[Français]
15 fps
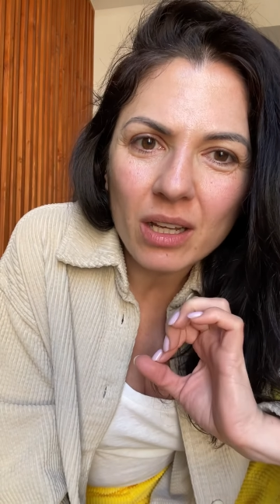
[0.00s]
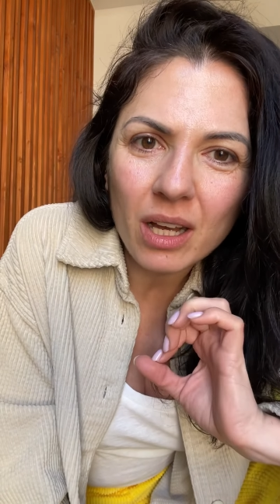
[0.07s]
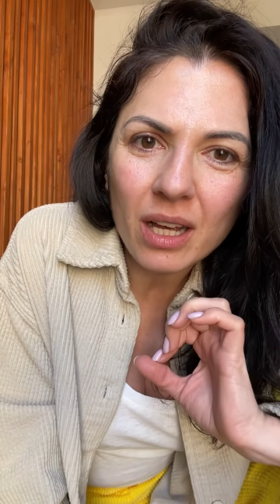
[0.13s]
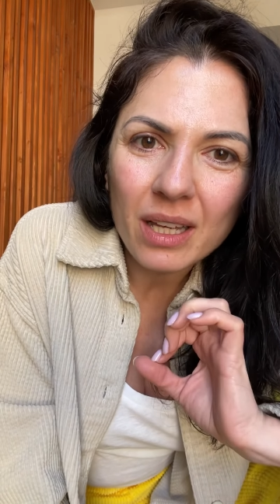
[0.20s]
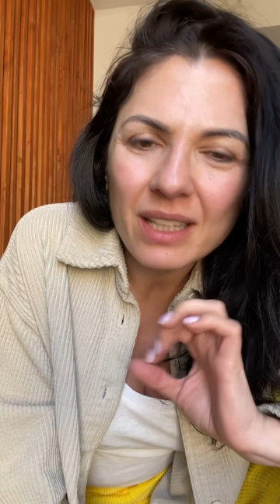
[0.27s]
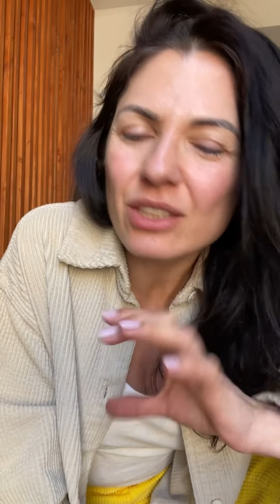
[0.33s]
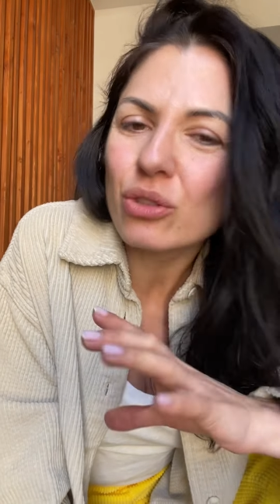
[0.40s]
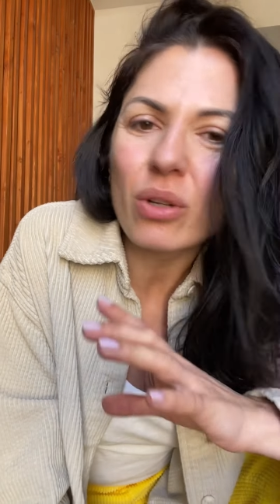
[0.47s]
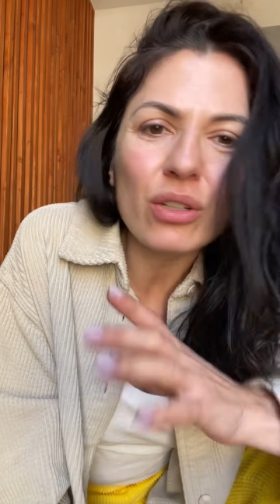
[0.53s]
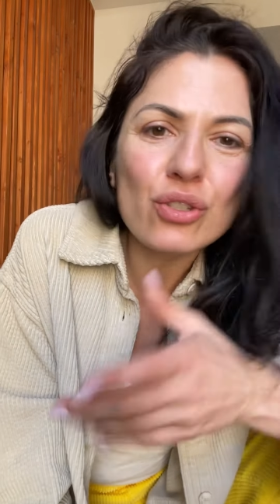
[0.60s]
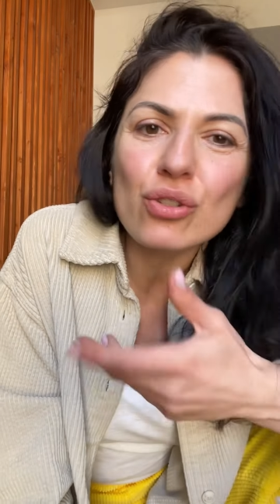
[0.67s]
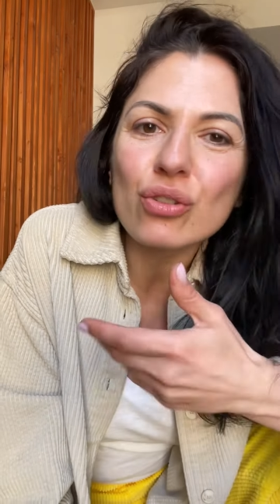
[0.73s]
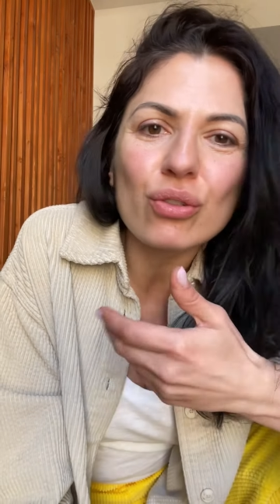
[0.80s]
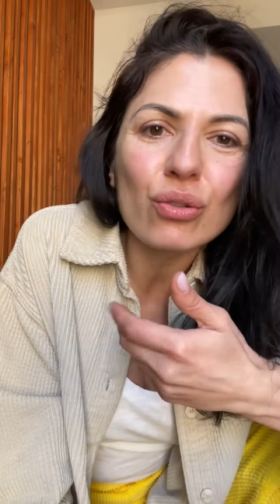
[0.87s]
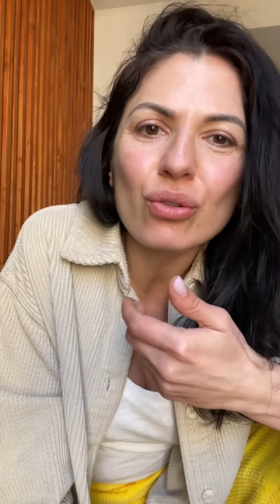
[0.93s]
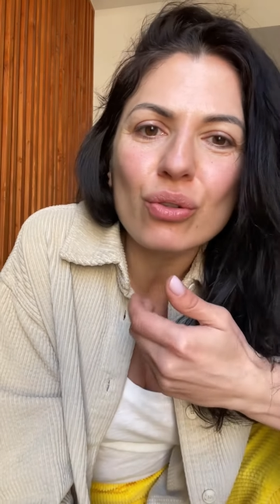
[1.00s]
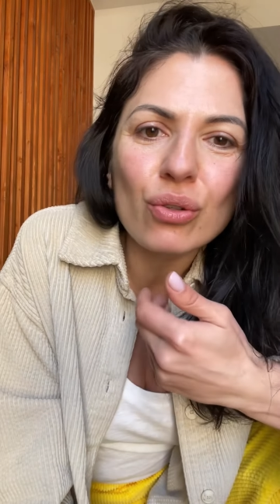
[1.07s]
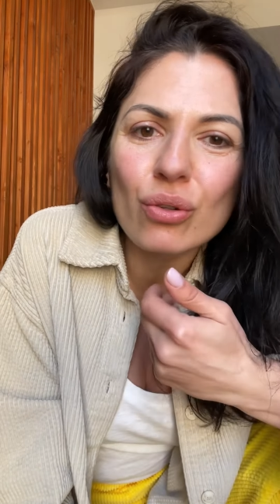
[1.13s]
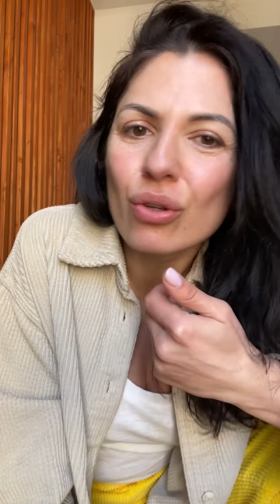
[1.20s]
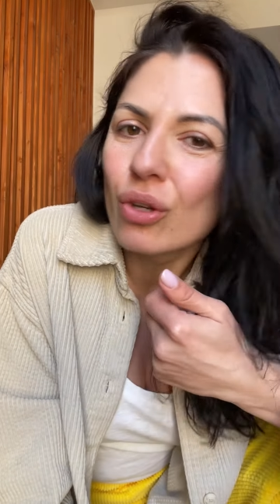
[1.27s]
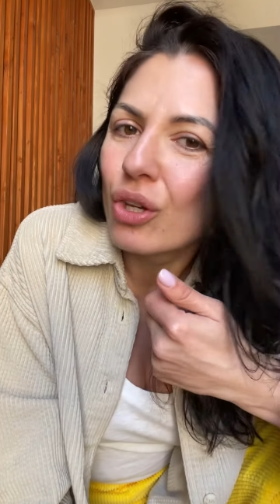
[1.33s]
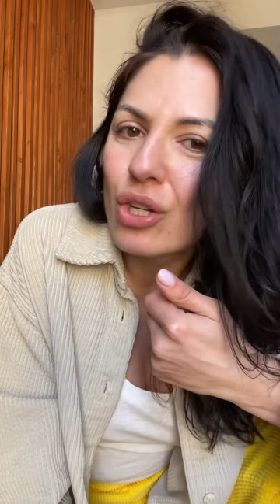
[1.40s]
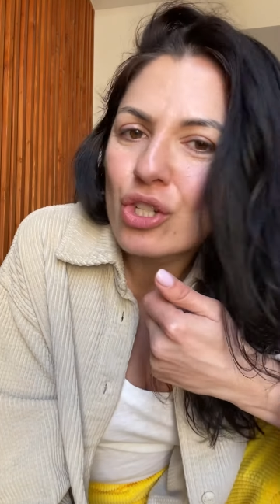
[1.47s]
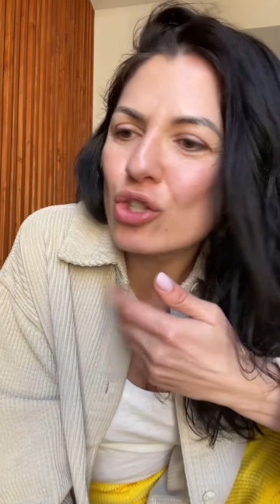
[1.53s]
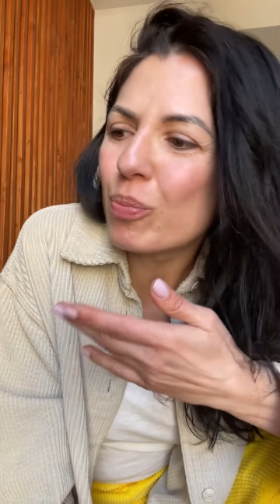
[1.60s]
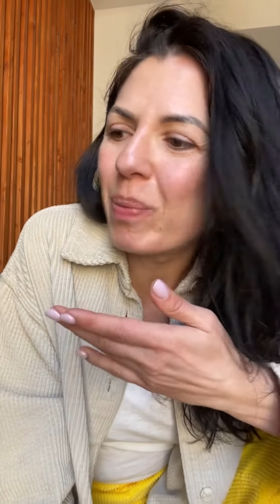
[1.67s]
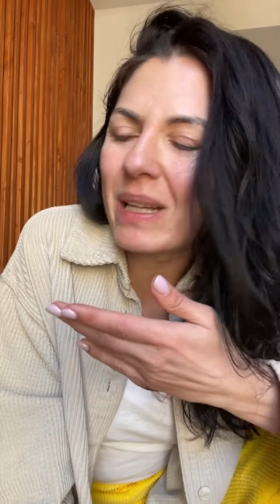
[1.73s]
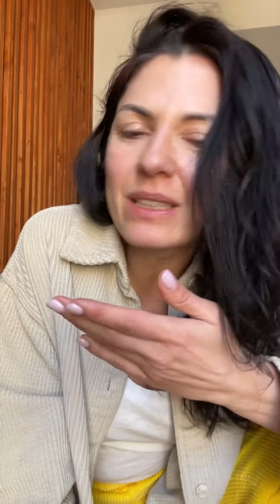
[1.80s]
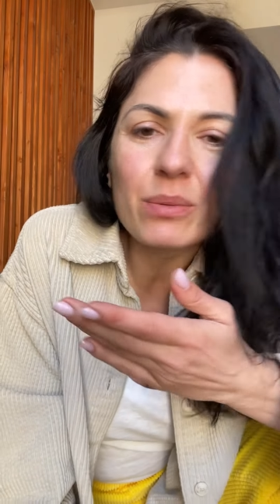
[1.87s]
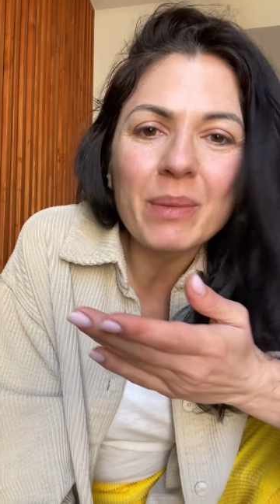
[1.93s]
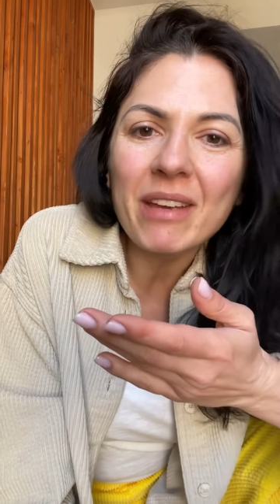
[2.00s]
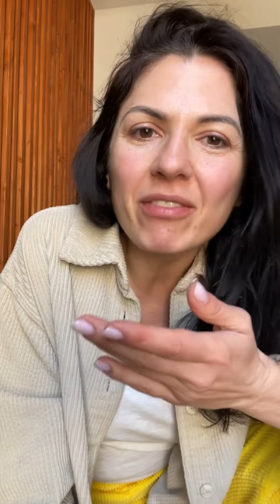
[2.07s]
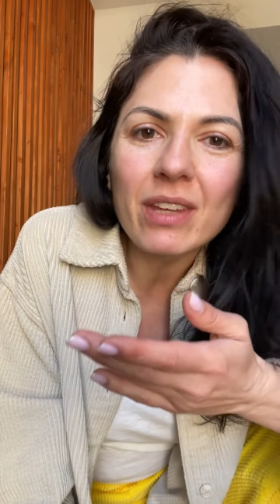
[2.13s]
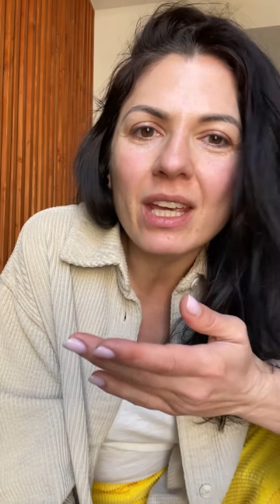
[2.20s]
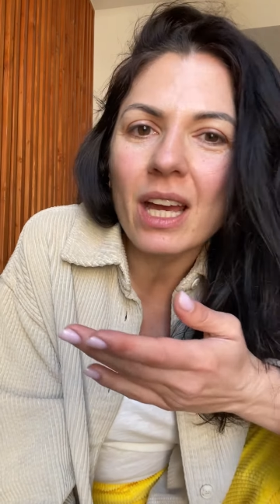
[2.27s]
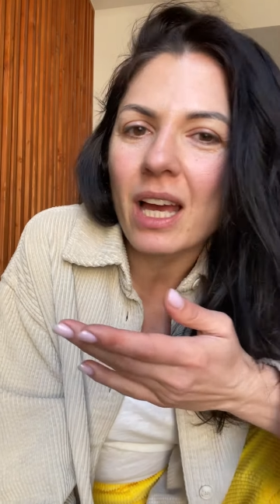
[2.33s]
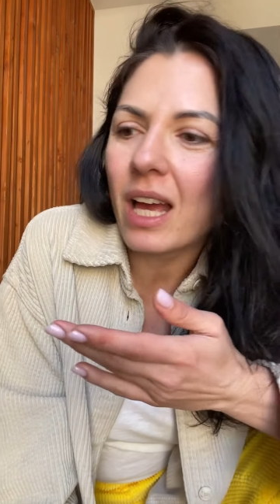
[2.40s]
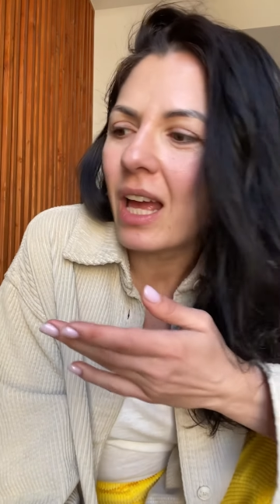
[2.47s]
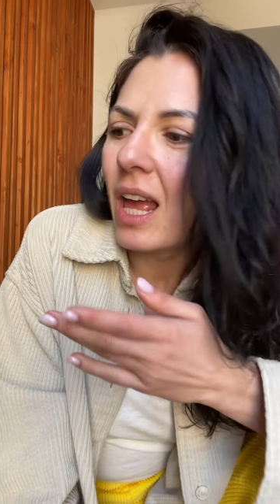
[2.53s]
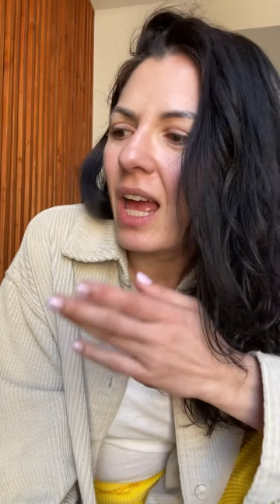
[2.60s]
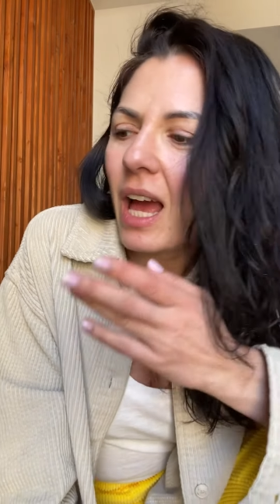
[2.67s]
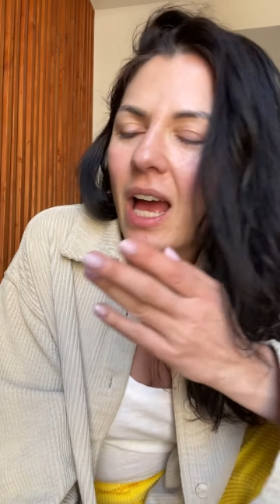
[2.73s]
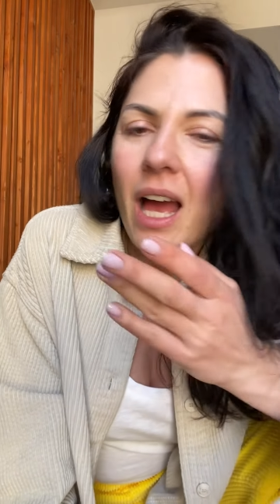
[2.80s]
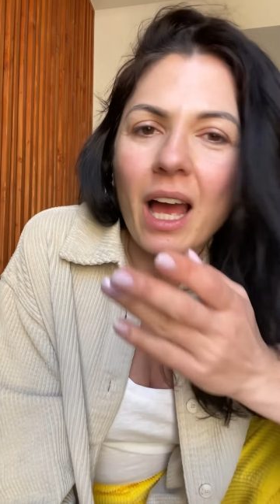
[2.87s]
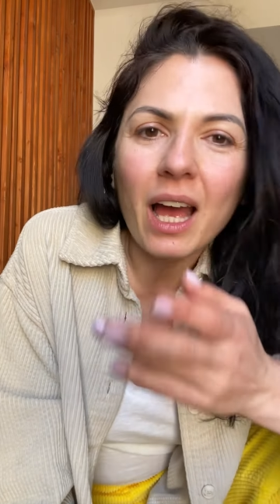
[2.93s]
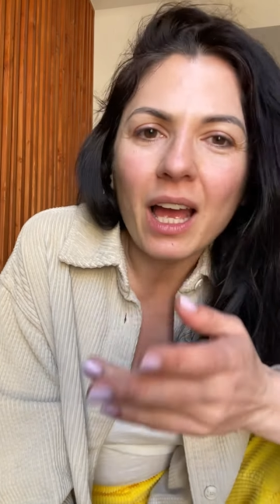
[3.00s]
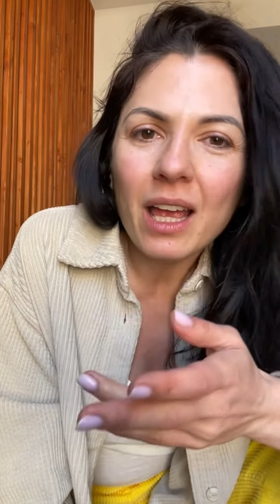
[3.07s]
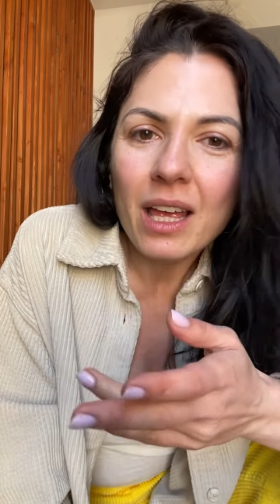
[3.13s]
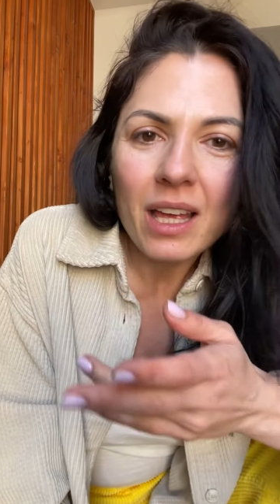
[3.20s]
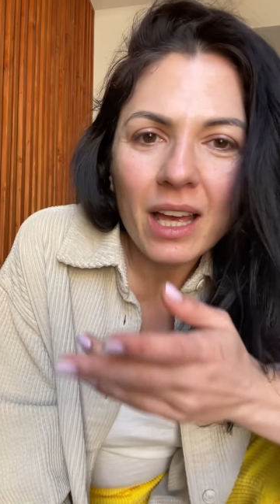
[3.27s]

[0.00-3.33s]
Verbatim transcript: hein, histoire juste que je passe ma vie à, à,